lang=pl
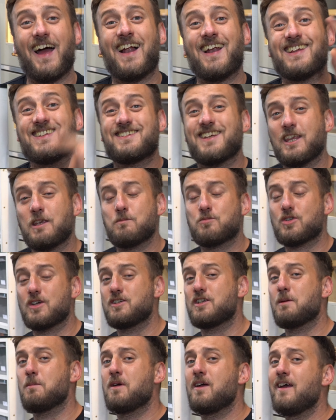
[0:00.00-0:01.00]
Ale zanim
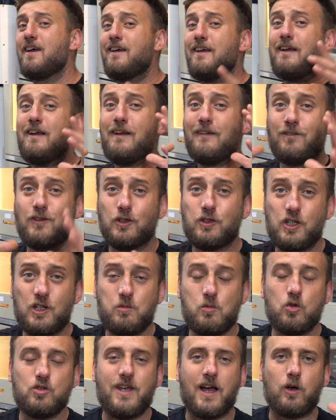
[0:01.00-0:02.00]
przejdziemy do tych
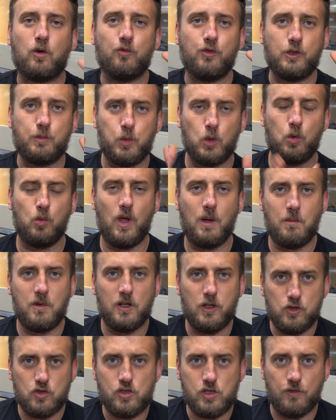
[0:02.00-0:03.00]
młodziaków i spróbujemy
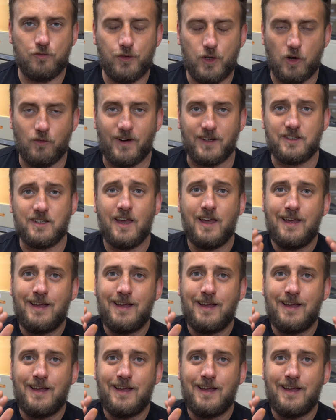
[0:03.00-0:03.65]
rozszyfrować,